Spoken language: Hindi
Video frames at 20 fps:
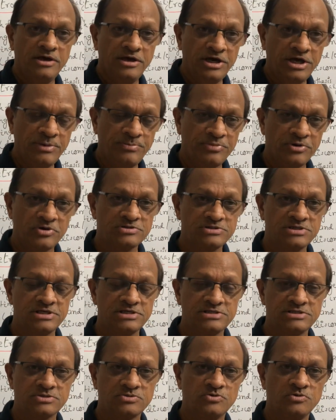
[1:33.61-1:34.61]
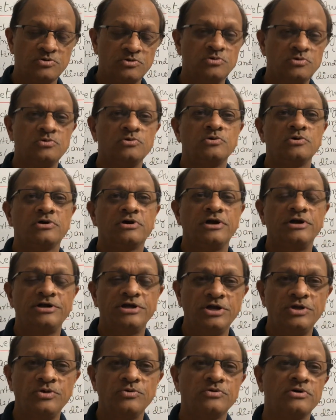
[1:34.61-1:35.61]
इन प्रोसेस को
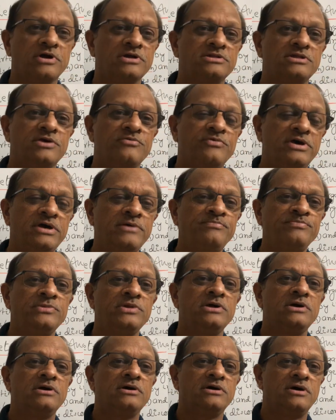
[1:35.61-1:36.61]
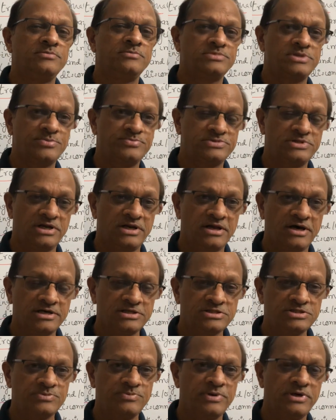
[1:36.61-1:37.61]
कंटिन्यू करते हुए हम सबसे
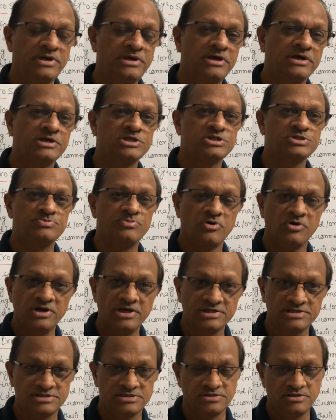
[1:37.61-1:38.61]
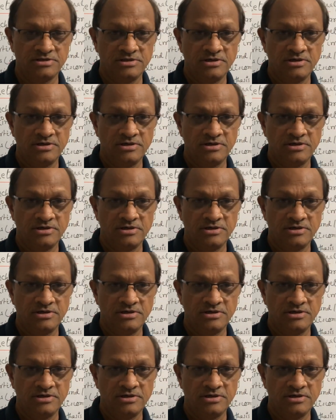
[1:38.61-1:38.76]
लास्ट में एक स्मॉलेस्ट